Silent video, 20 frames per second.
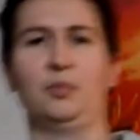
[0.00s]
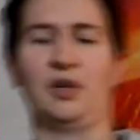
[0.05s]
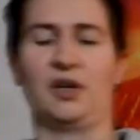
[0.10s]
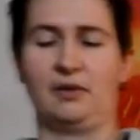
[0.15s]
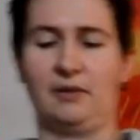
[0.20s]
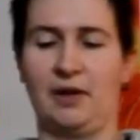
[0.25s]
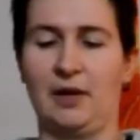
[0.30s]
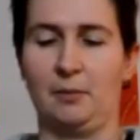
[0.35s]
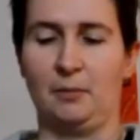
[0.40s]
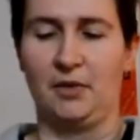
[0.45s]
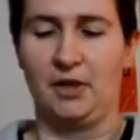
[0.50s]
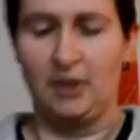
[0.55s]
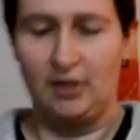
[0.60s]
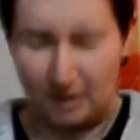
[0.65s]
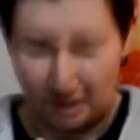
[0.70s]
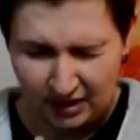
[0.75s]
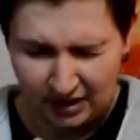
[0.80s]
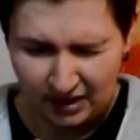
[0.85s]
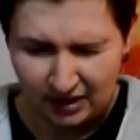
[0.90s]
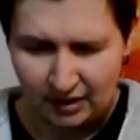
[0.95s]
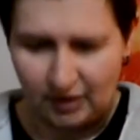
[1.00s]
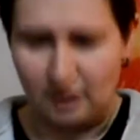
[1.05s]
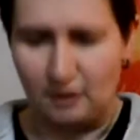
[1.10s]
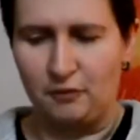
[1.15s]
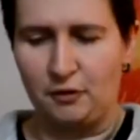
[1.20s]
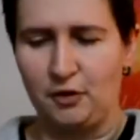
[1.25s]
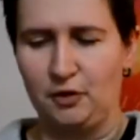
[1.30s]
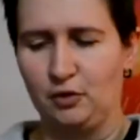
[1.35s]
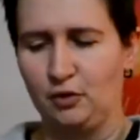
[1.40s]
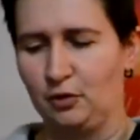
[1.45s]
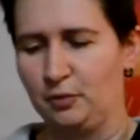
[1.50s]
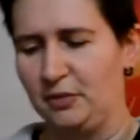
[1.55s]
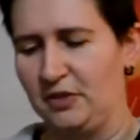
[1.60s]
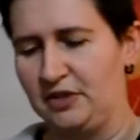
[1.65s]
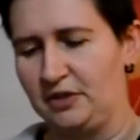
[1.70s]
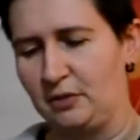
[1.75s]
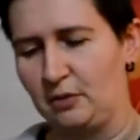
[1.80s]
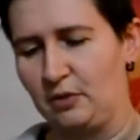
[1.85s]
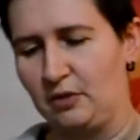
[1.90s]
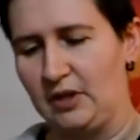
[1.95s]
bequem von oben
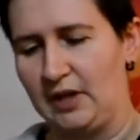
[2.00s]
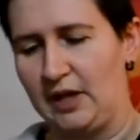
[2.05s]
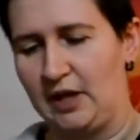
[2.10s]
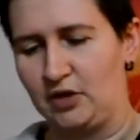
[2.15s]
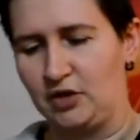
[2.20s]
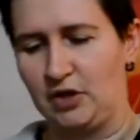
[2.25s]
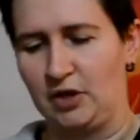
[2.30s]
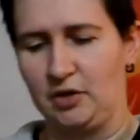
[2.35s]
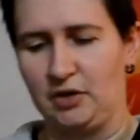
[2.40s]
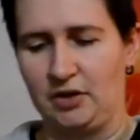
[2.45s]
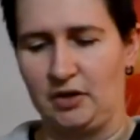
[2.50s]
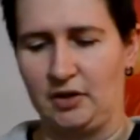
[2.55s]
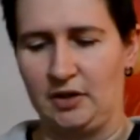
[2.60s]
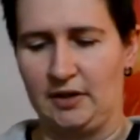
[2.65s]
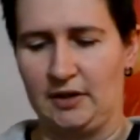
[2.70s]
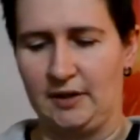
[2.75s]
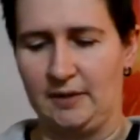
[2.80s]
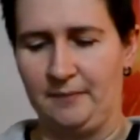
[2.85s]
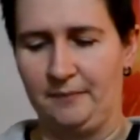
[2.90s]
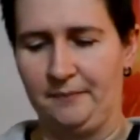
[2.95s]
ins Okular schauen könnt.